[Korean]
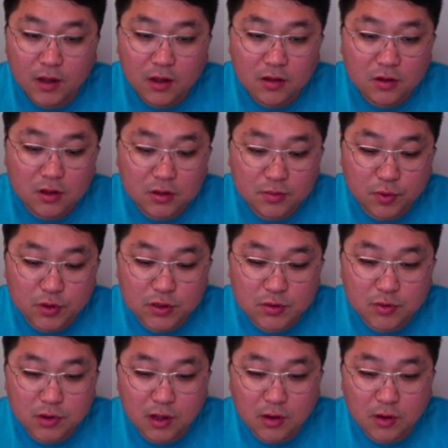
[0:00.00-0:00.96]
그래서
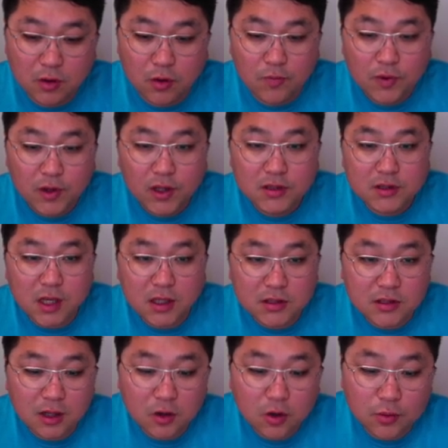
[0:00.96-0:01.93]
보시면 되고,
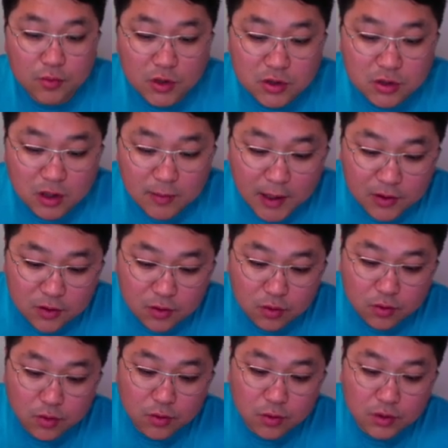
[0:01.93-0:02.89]
센스닷컴도 이전에 만들어
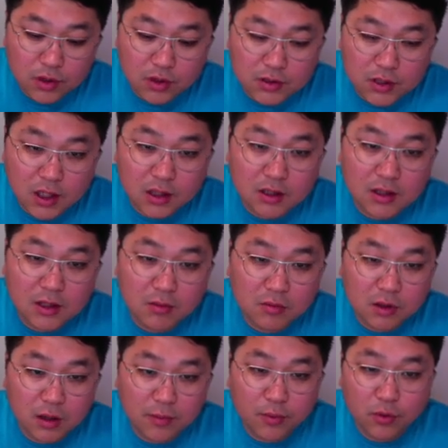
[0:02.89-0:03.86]
놓은 영상이 있기
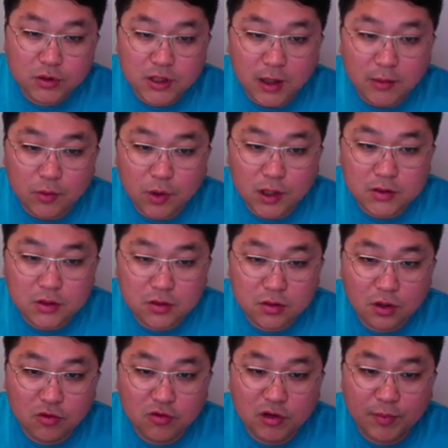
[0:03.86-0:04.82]
때문에 보고
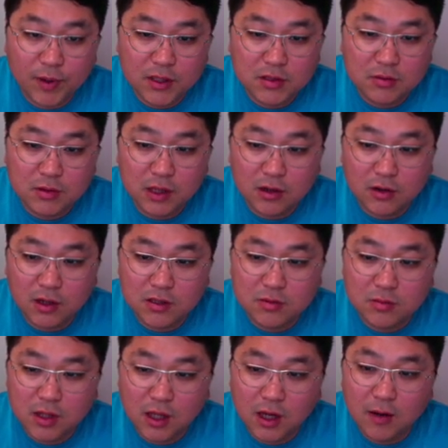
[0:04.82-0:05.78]
참고하셔서 구입하시면 될 것
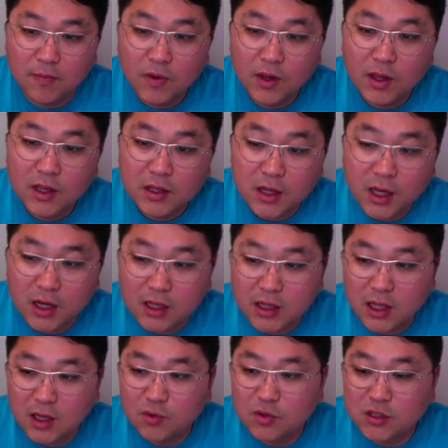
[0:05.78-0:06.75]
같습니다.
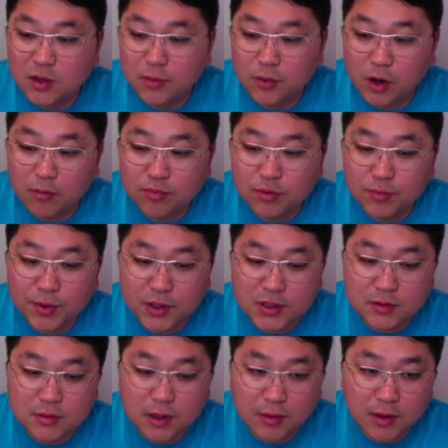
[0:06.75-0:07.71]
캐나다에 위치한 명품
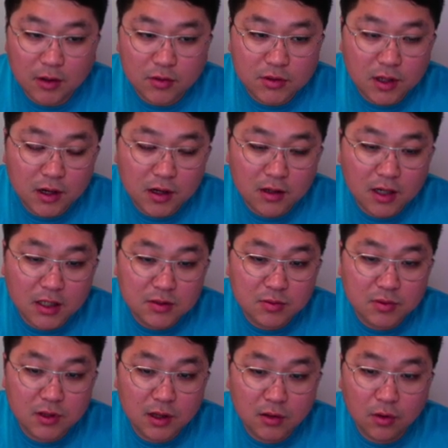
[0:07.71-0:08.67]
편집샵이라고 생각을
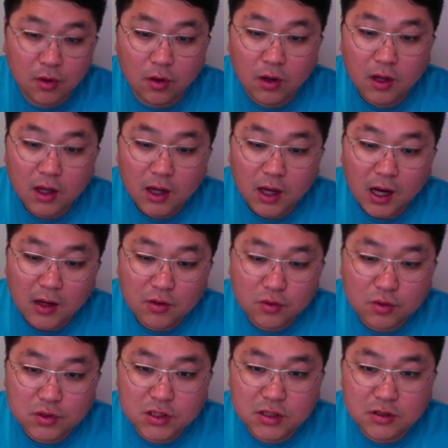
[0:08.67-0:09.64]
하시면 되고,
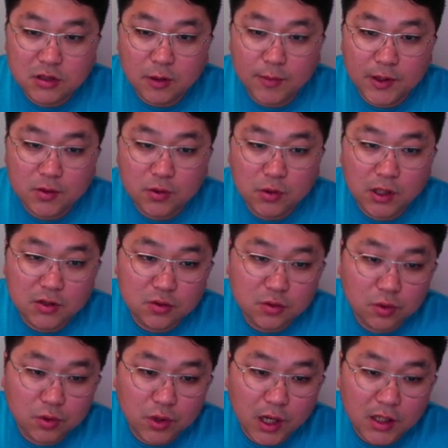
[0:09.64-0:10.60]
한국으로 직접 배송을
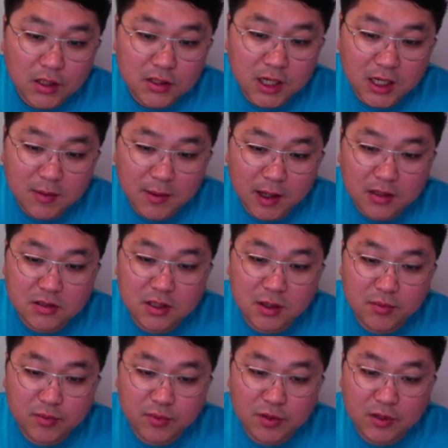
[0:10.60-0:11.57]
해주고 굉장히 많은
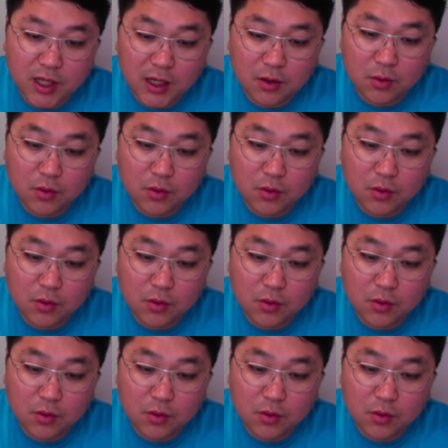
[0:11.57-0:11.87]
제품들, 다른